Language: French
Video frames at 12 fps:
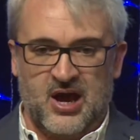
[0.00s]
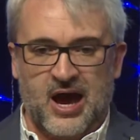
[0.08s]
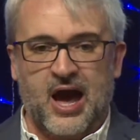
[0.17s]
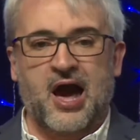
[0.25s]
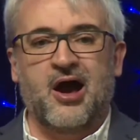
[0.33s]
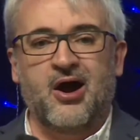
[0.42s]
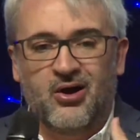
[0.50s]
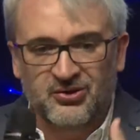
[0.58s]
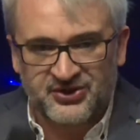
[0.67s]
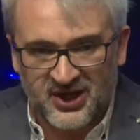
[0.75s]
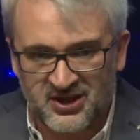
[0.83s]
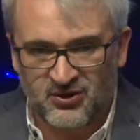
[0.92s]
à
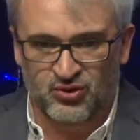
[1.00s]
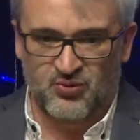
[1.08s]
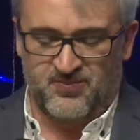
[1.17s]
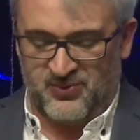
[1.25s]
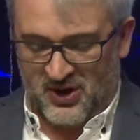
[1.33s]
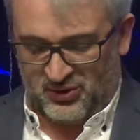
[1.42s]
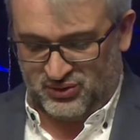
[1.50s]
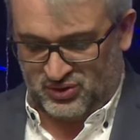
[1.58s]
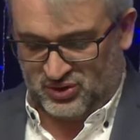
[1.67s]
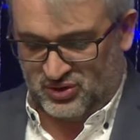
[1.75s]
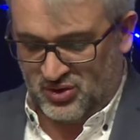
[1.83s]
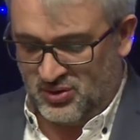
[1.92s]
rentrer dans le plan de
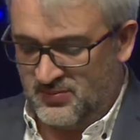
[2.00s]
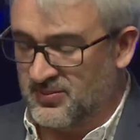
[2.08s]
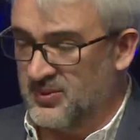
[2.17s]
Dieu,